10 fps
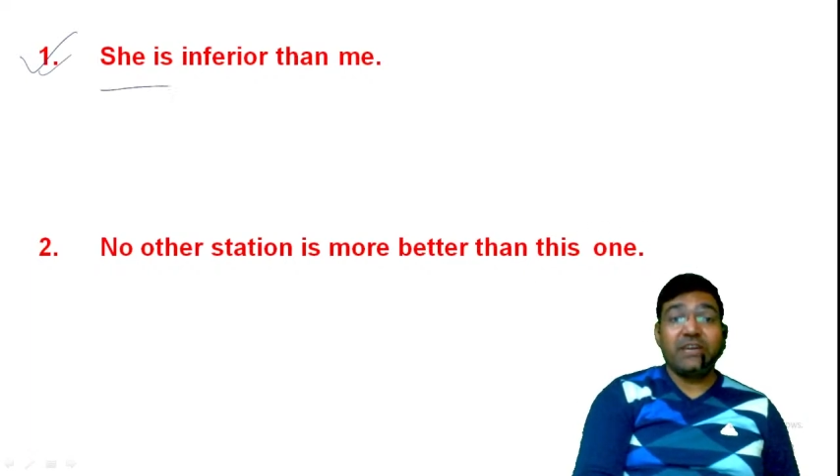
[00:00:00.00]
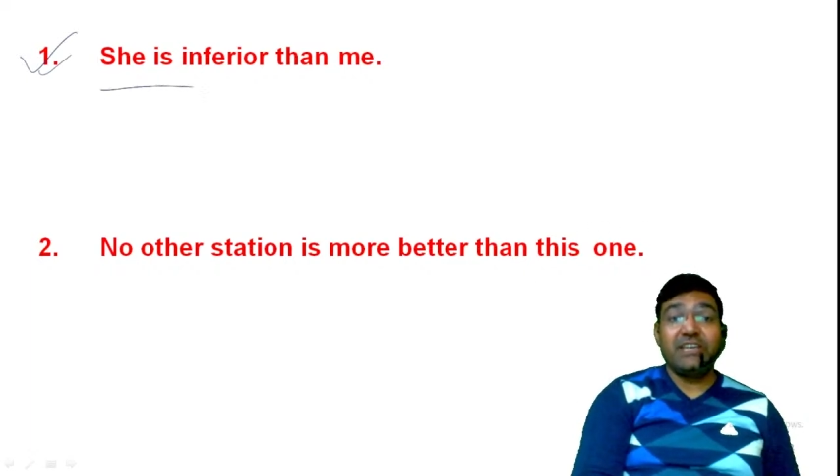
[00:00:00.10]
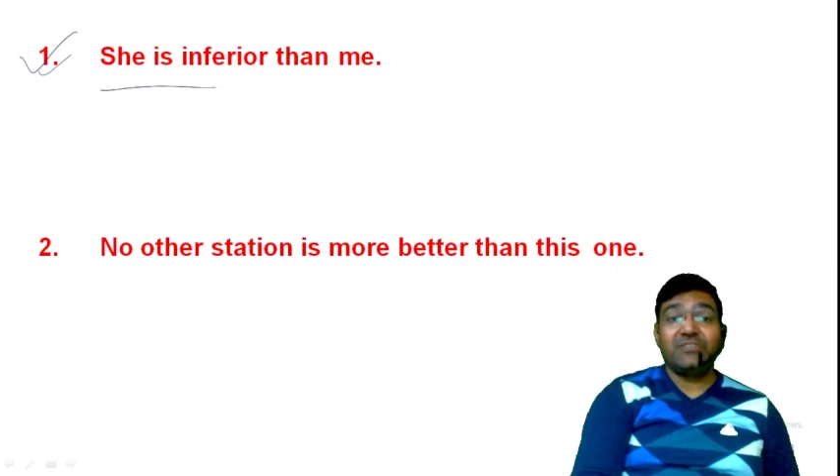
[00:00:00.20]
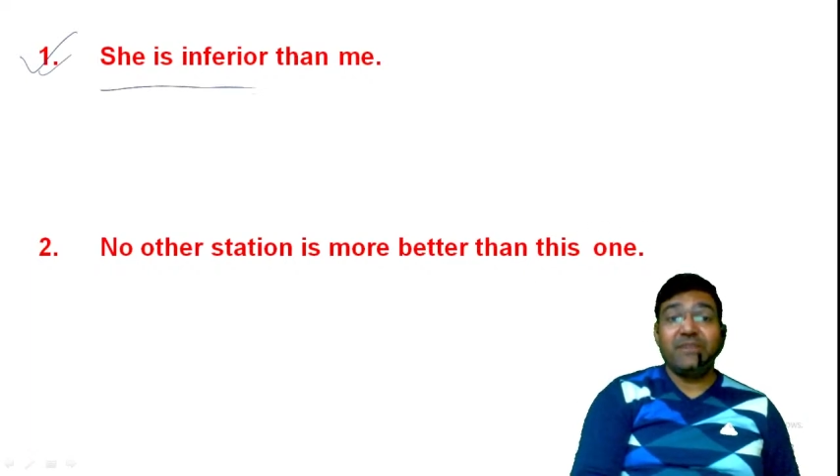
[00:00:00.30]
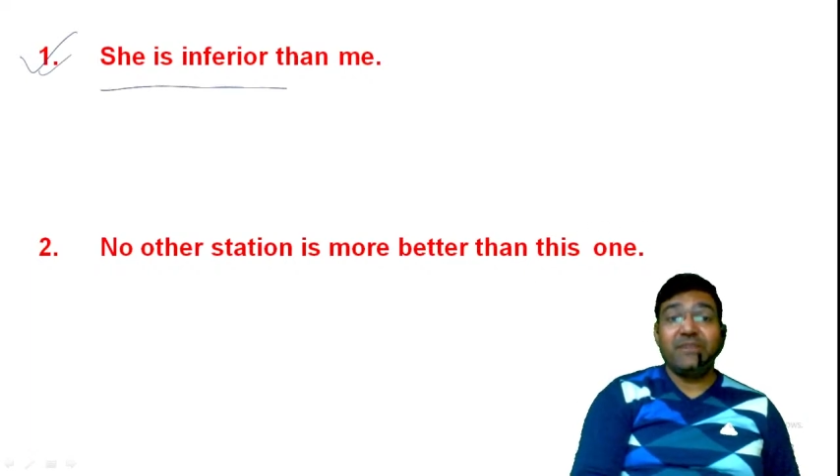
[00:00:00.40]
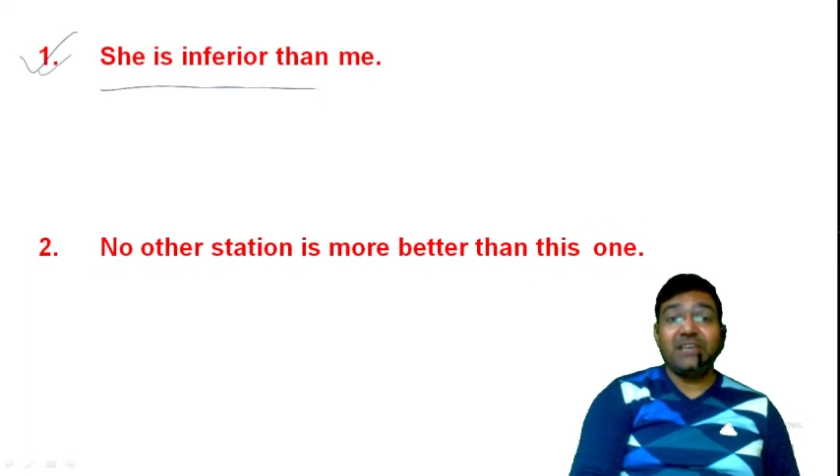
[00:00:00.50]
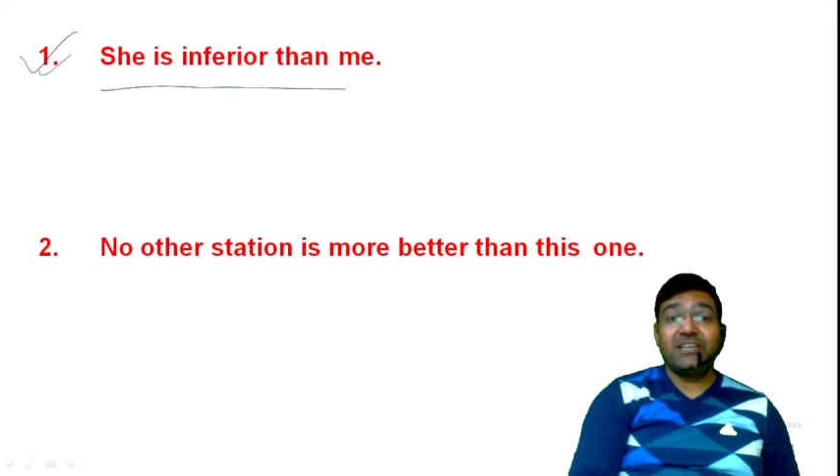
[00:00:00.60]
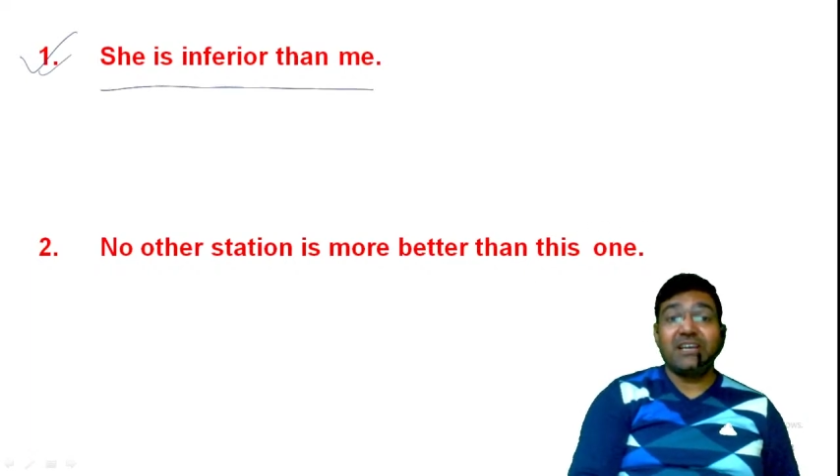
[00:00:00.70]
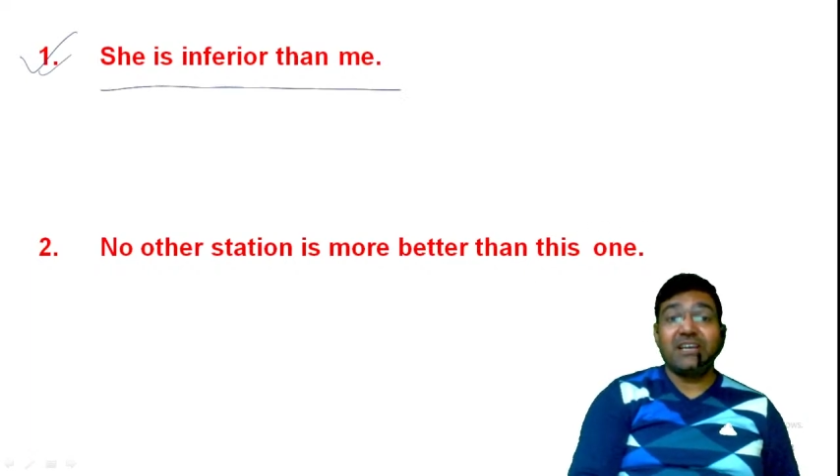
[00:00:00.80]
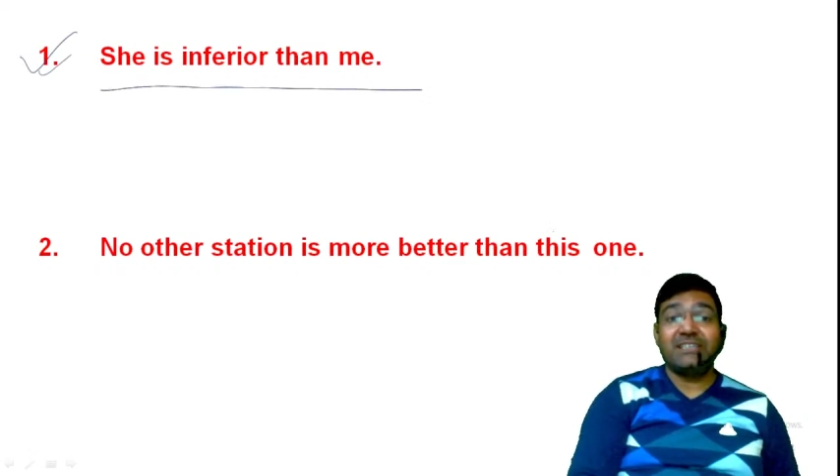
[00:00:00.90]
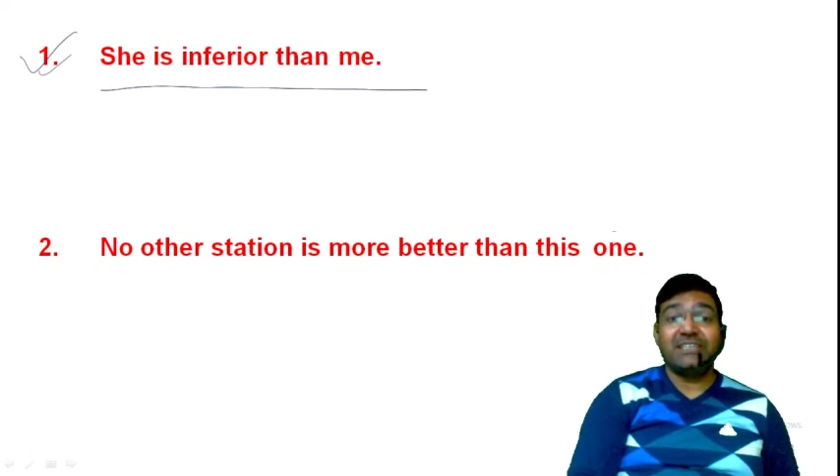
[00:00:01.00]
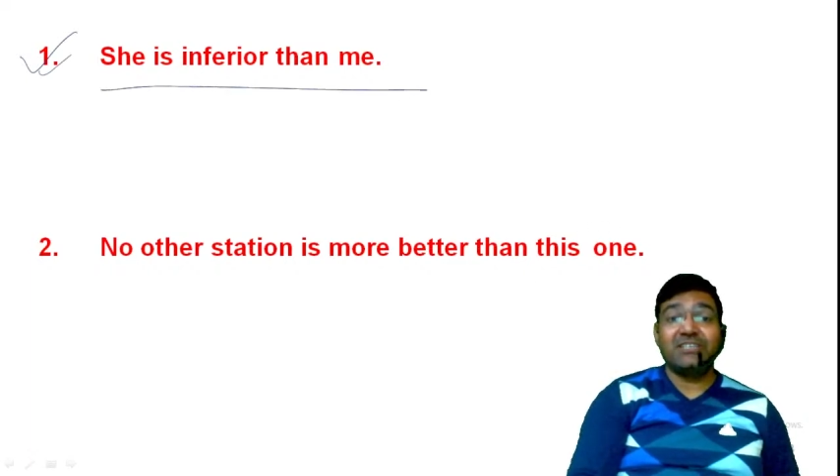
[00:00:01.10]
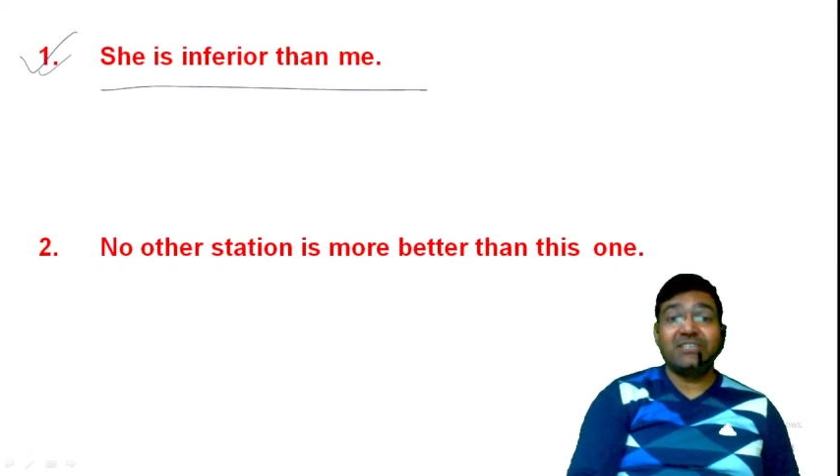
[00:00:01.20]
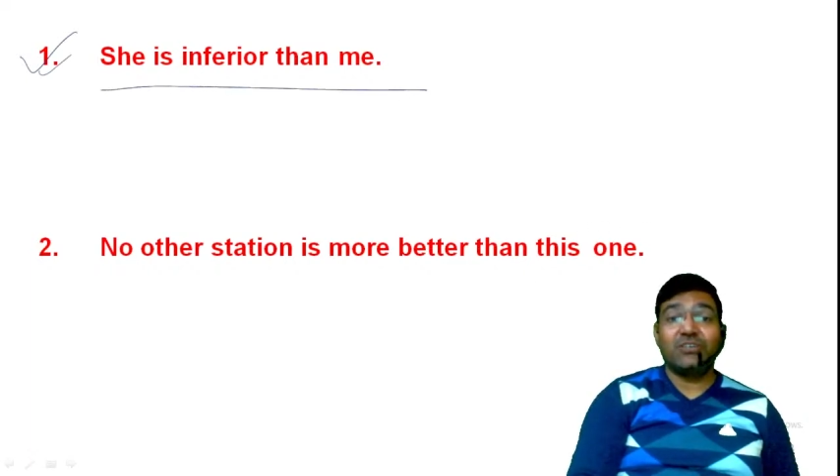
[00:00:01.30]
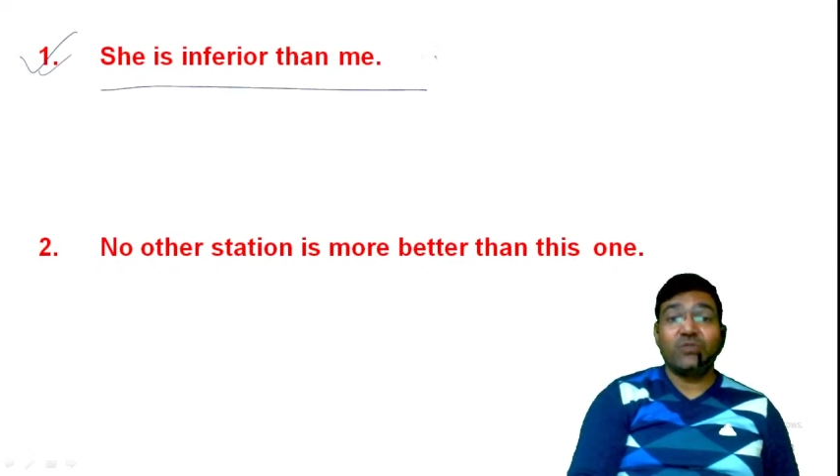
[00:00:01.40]
इसमें क्या चेंज
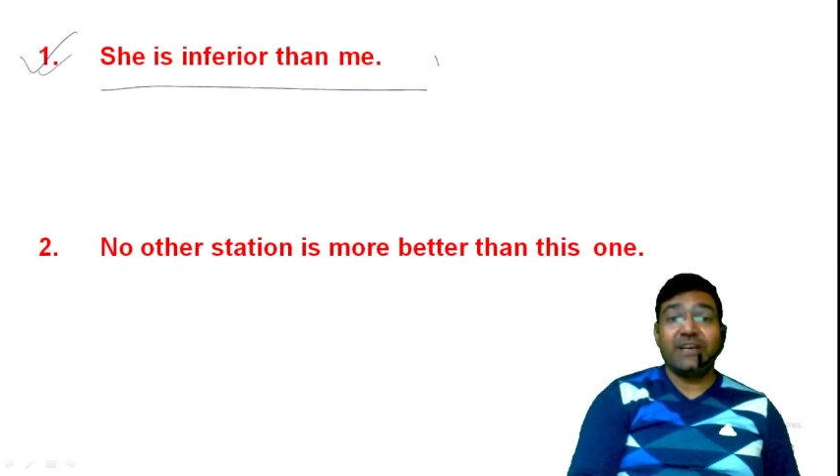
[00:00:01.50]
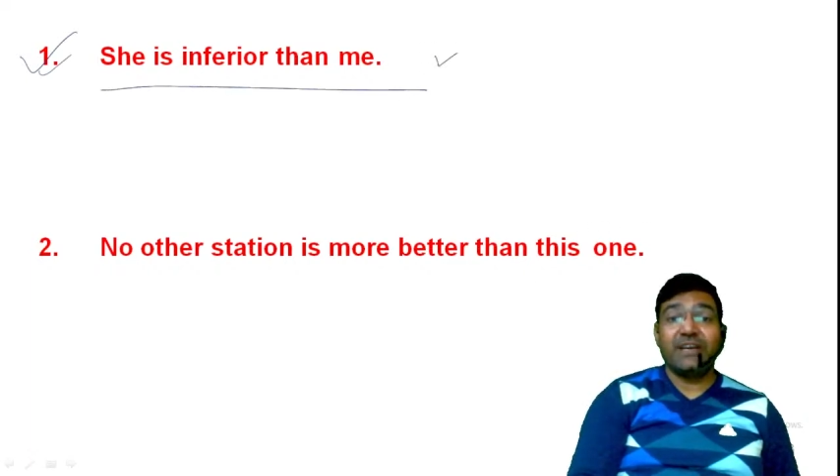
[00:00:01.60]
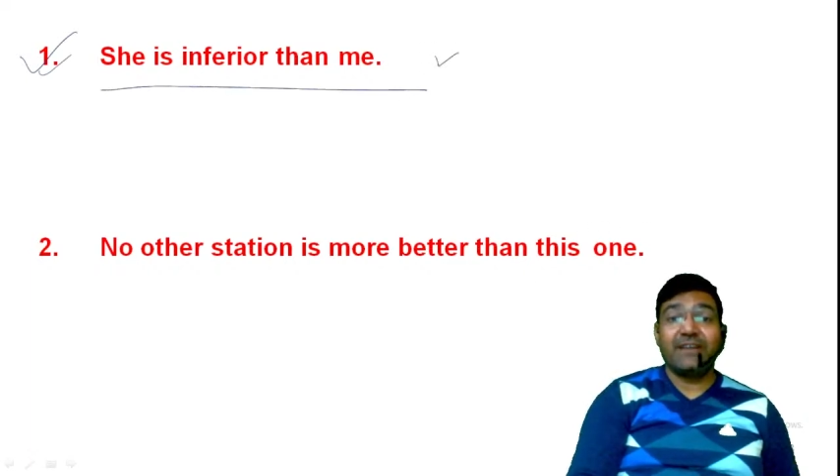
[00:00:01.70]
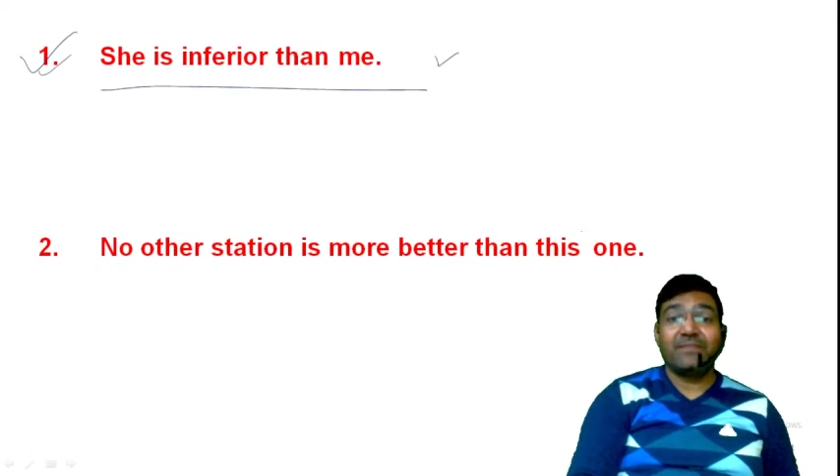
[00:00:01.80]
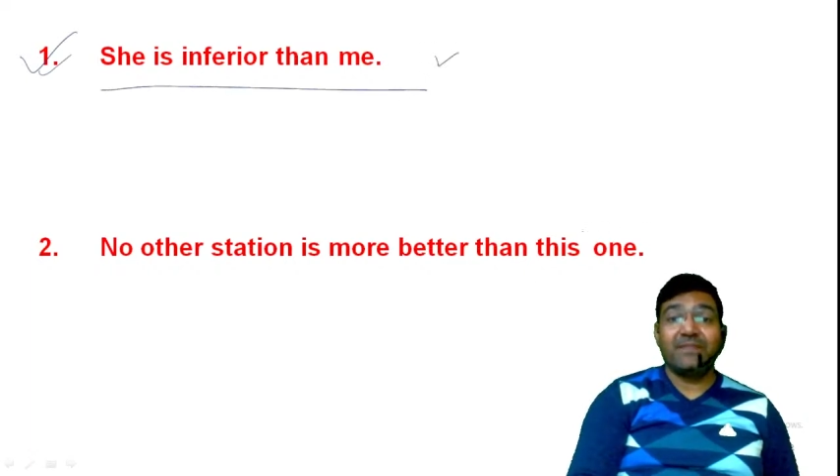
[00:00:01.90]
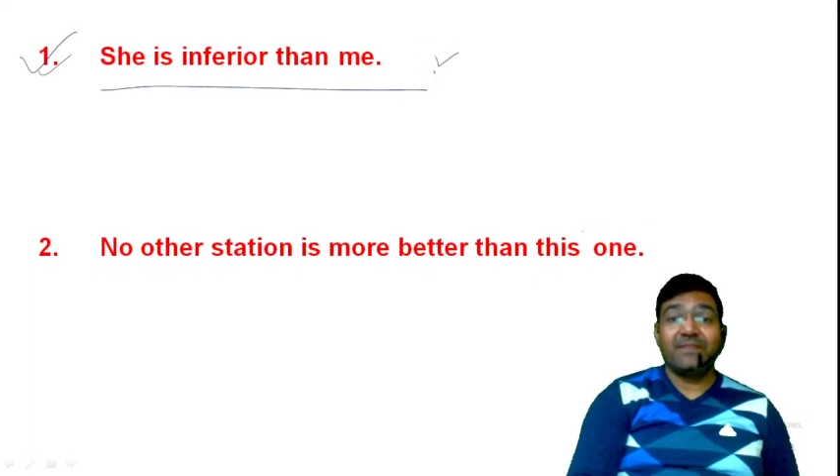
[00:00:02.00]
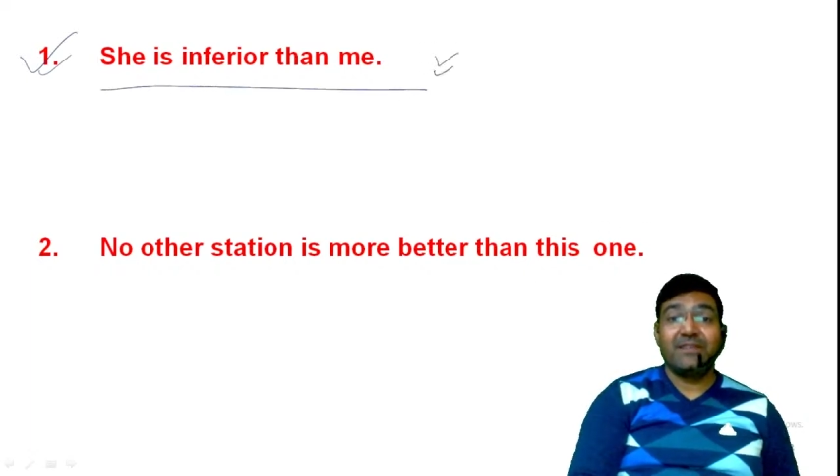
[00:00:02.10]
करोगे आप